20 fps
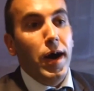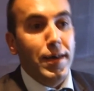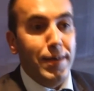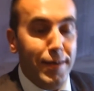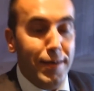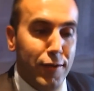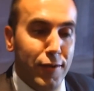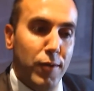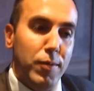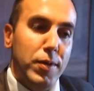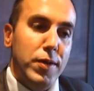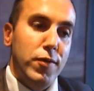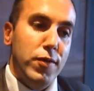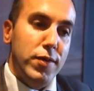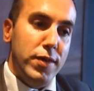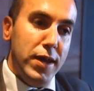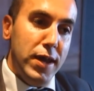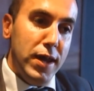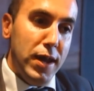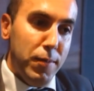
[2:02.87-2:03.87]
assistant maître
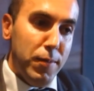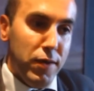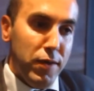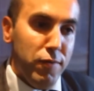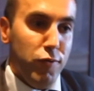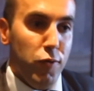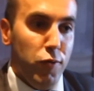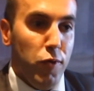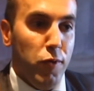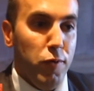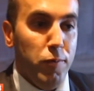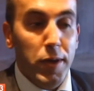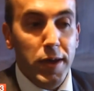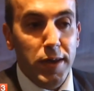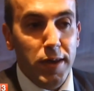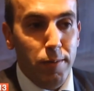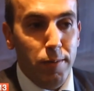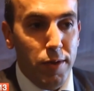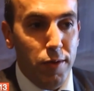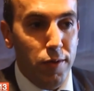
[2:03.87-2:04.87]
d'hôtel, après vous euh,
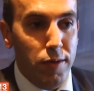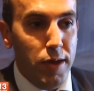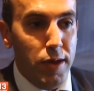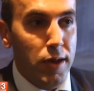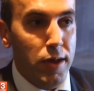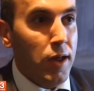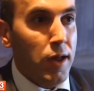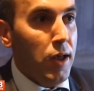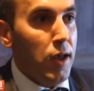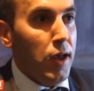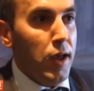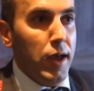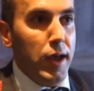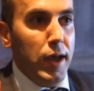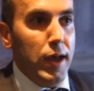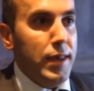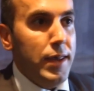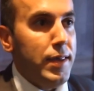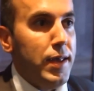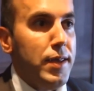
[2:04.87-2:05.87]
passez maître d'hôtel.
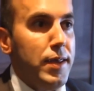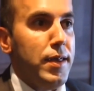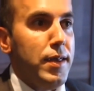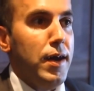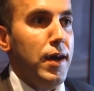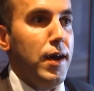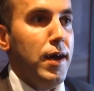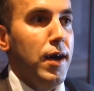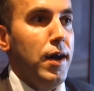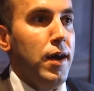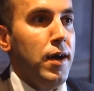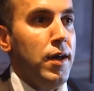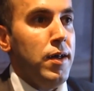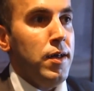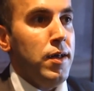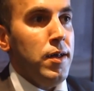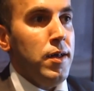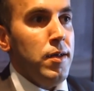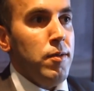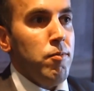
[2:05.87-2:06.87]
Et ça, ça
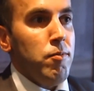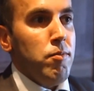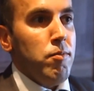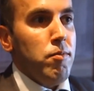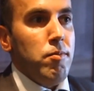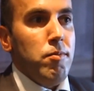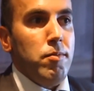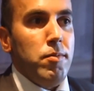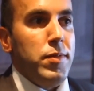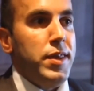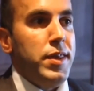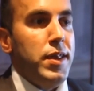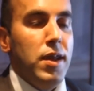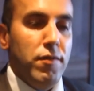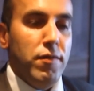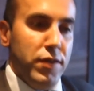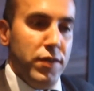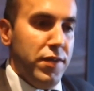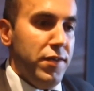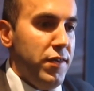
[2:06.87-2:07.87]
c'est
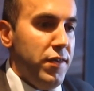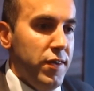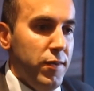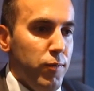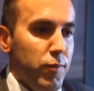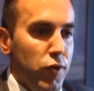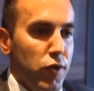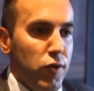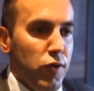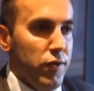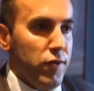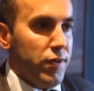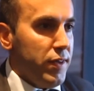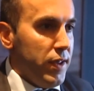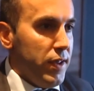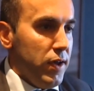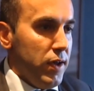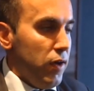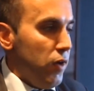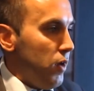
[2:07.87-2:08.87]
l'investissement,
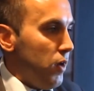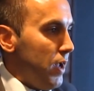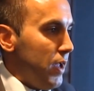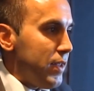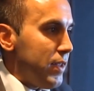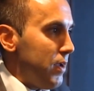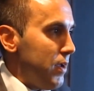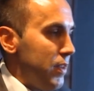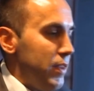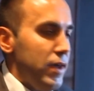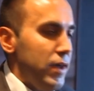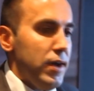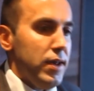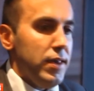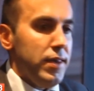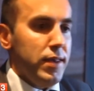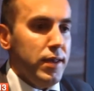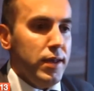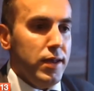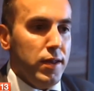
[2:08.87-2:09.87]
c'est euh, être
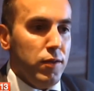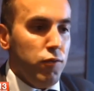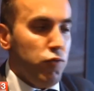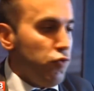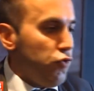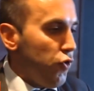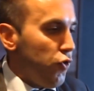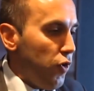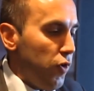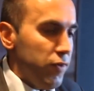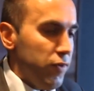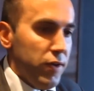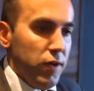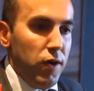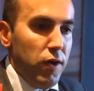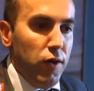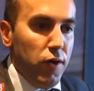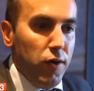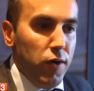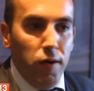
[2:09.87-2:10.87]
intéressé, toujours en,
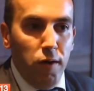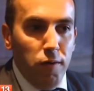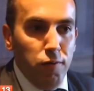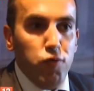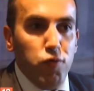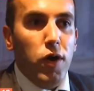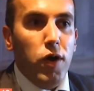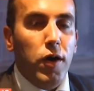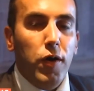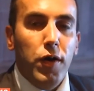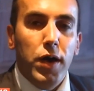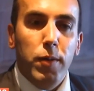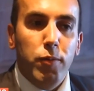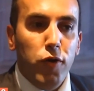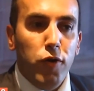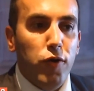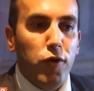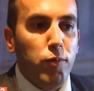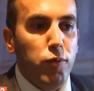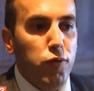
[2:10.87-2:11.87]
en vouloir en apprendre